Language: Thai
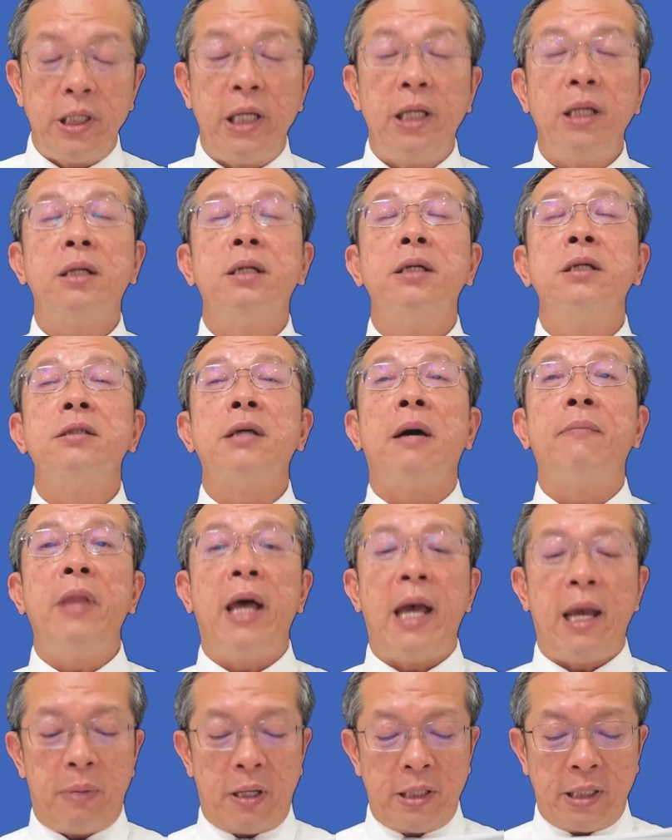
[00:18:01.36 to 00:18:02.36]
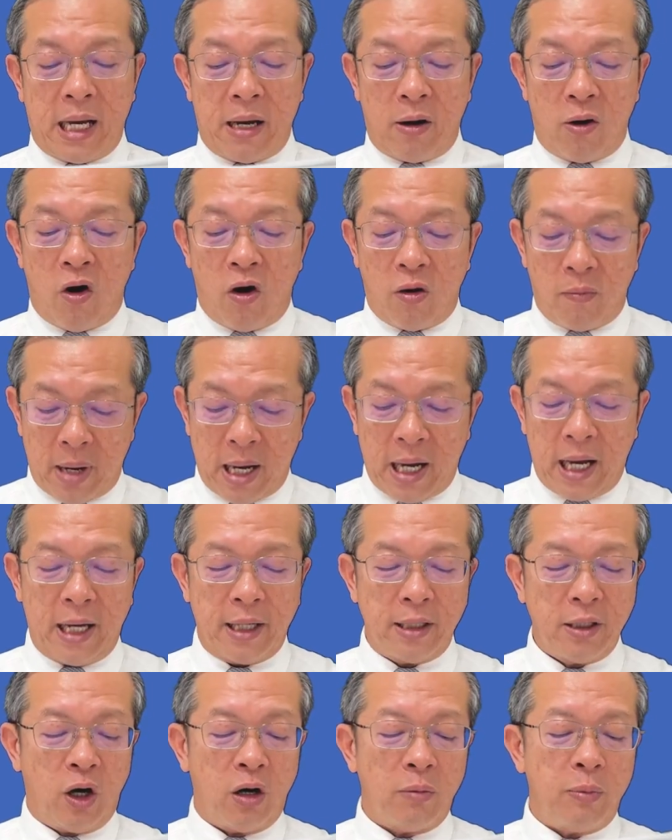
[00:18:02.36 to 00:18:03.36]
จริง คือสำแดงพระเจ้าออกมา
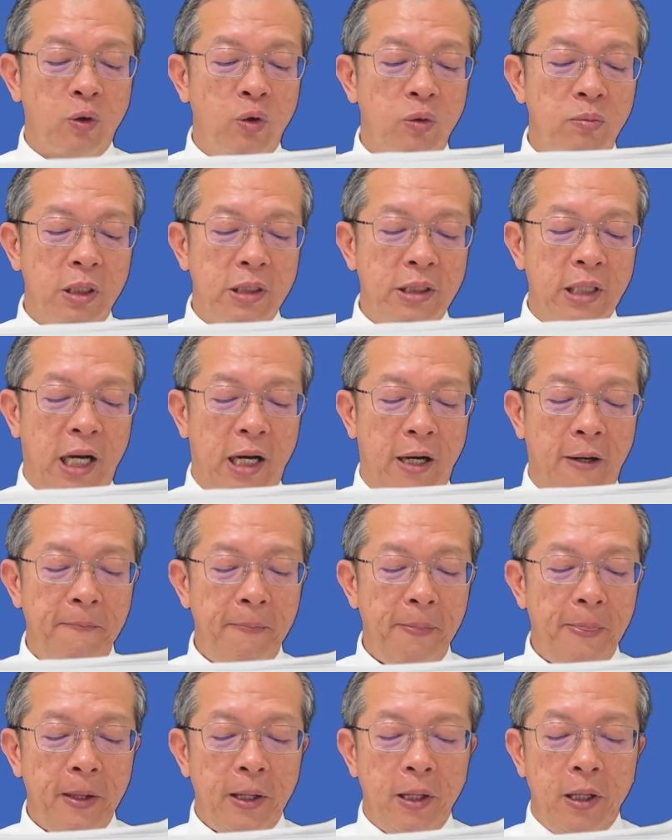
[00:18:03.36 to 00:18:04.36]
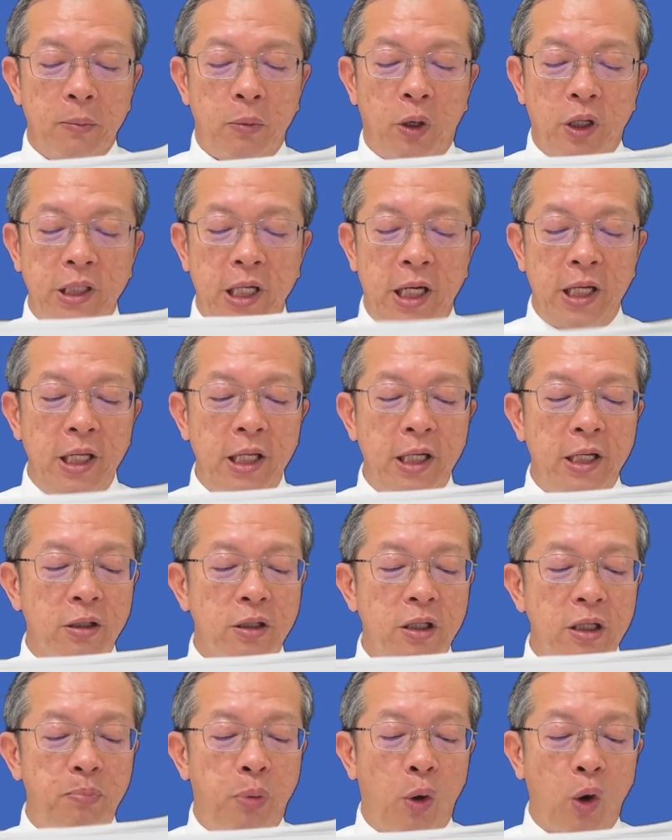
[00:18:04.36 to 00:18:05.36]
ขอบพระคุณพระเจ้า เพราะฉะนั้นนี่ก็
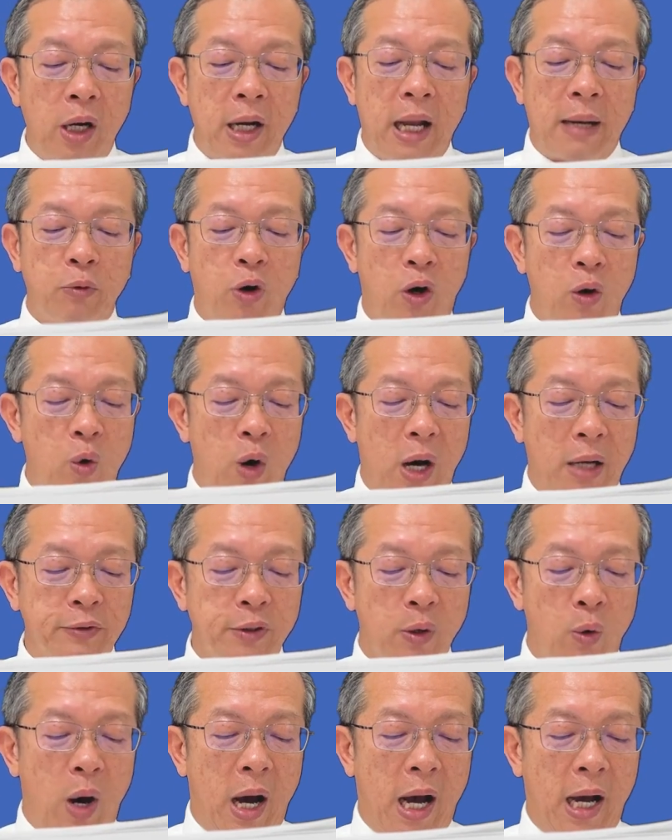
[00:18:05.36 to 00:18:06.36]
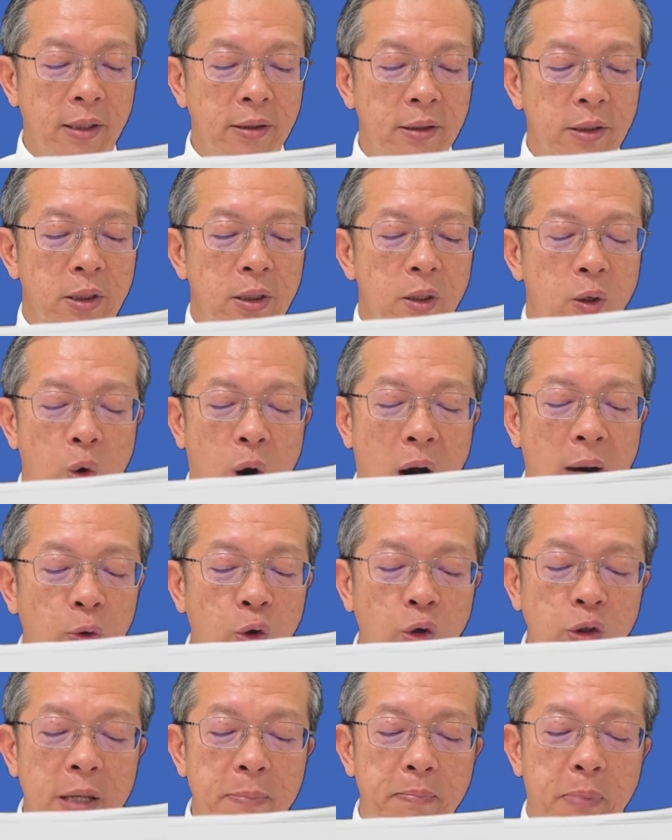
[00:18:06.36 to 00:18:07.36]
คือผลลัพธ์ของความสว่าง ความ
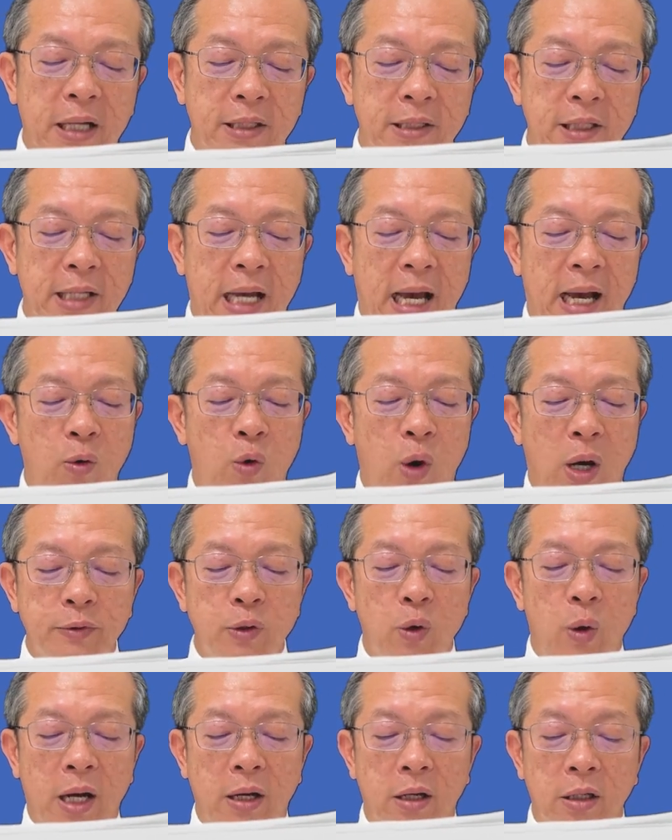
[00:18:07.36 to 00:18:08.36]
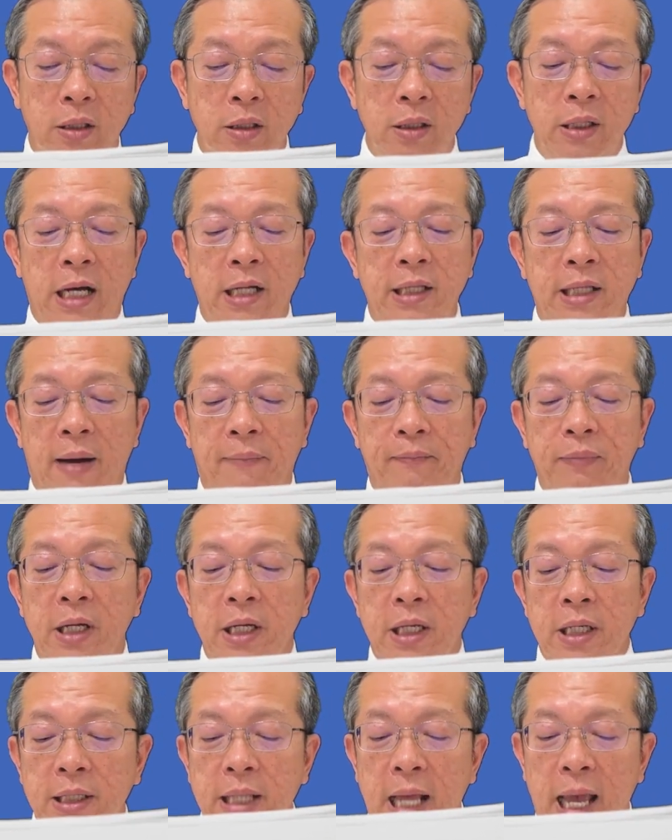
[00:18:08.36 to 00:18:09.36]
รู้ที่ปราศจากความสว่างก็คือหลักธรรม
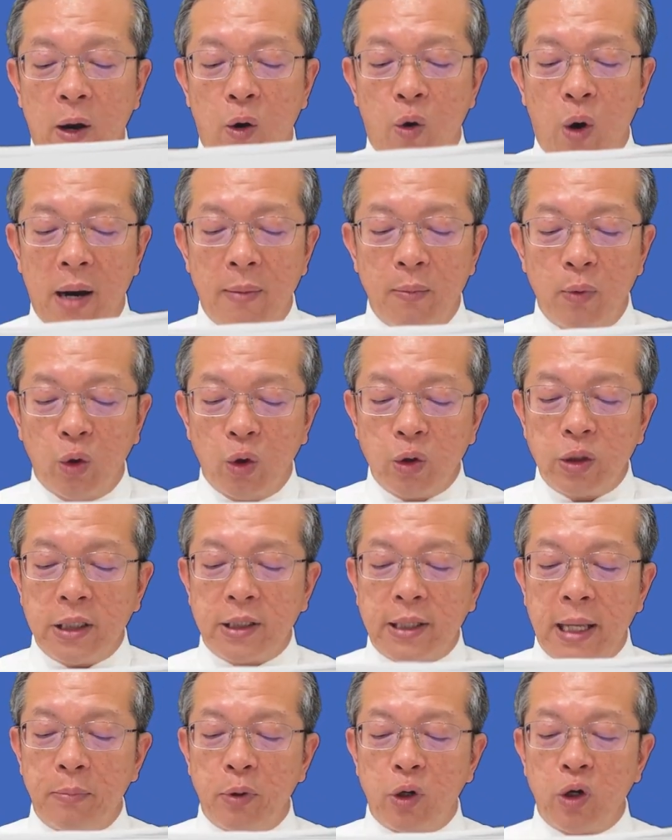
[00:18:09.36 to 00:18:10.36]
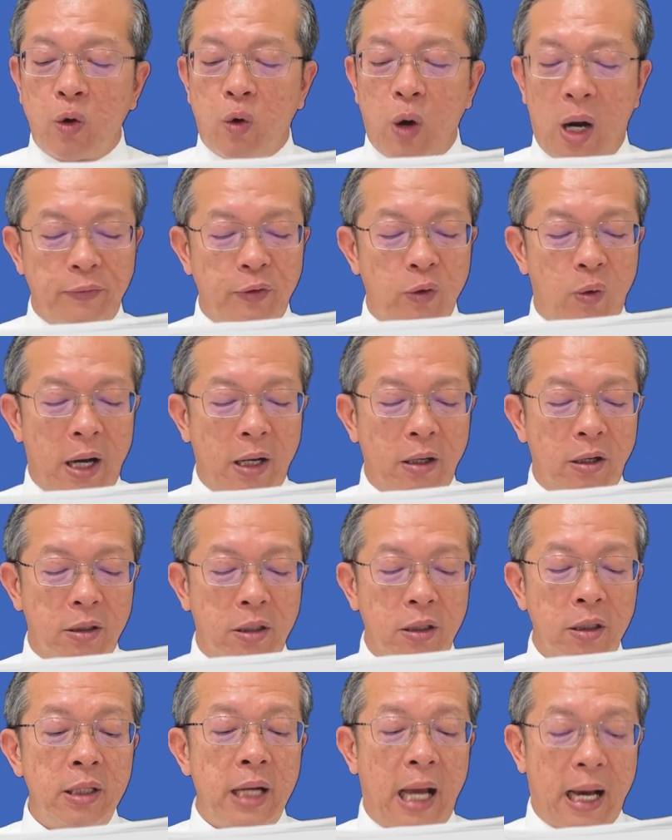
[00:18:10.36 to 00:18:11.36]
แต่ความรู้ที่เต็มไปด้วยความสว่างก็
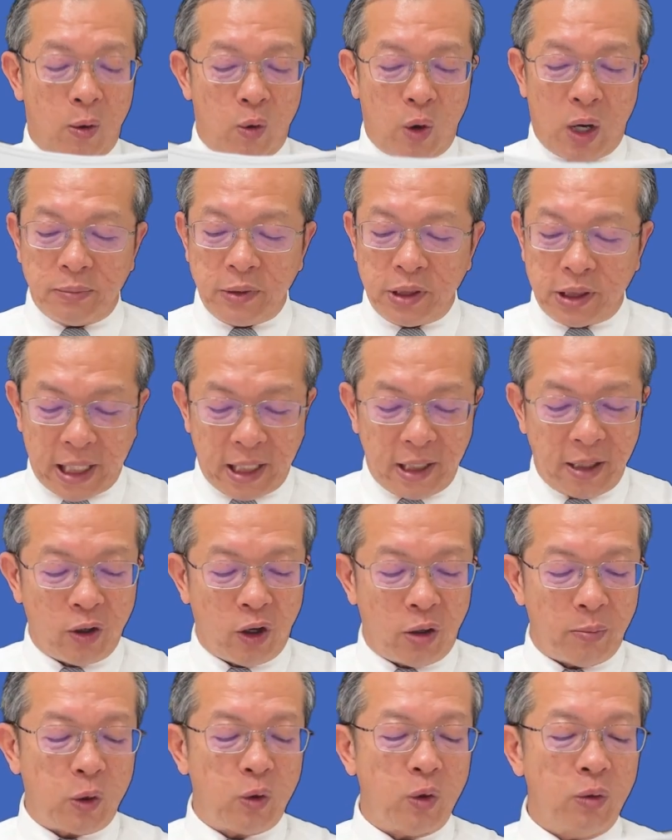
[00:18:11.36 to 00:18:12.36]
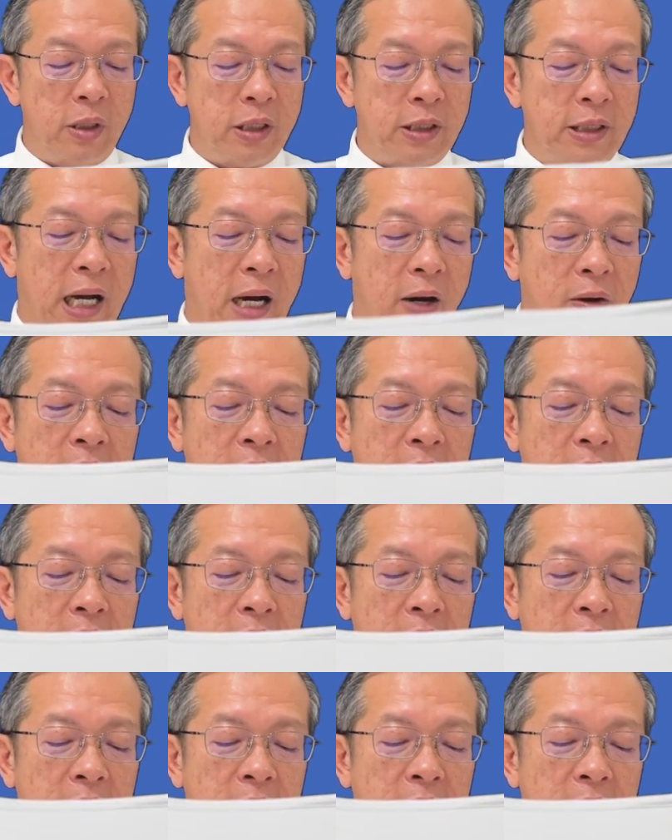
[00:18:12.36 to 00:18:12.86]
คือหลักความจริงของพระคุณพระเจ้า